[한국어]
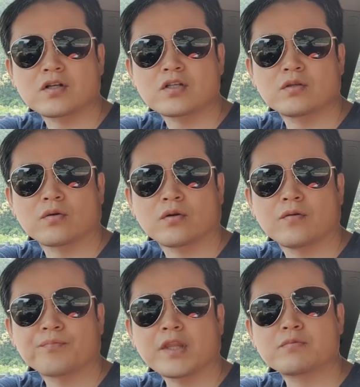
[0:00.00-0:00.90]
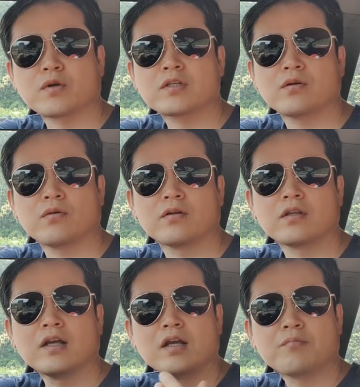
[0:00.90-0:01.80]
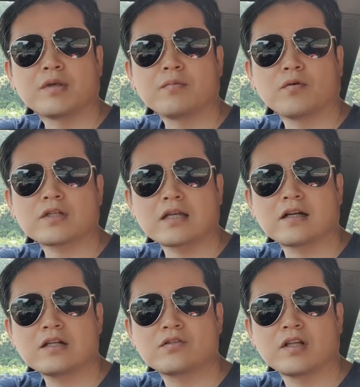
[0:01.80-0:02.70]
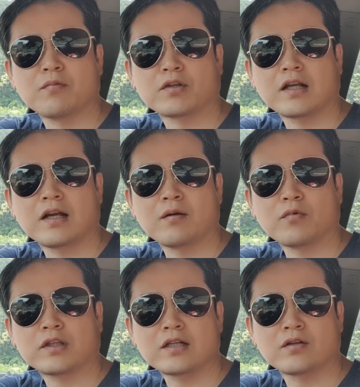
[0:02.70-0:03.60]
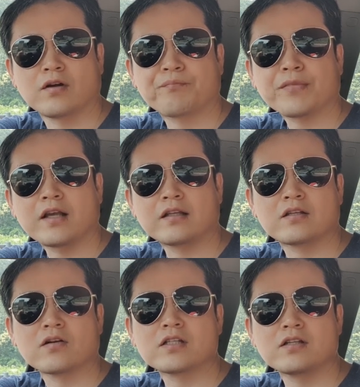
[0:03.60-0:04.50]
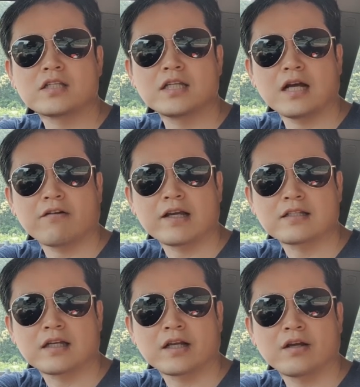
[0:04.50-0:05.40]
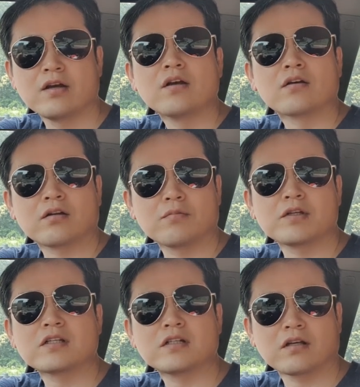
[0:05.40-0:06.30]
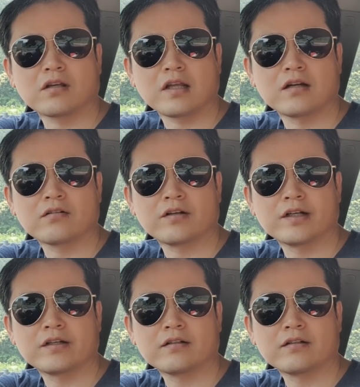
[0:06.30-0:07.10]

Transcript: 적신호로. 그럼 적신호는 비보호 좌회전을 할 수 있나요? 못하나요? 못하죠. 근데 정지선 지나와 있잖아요. 그러면 이제 실격이 되는 거예요.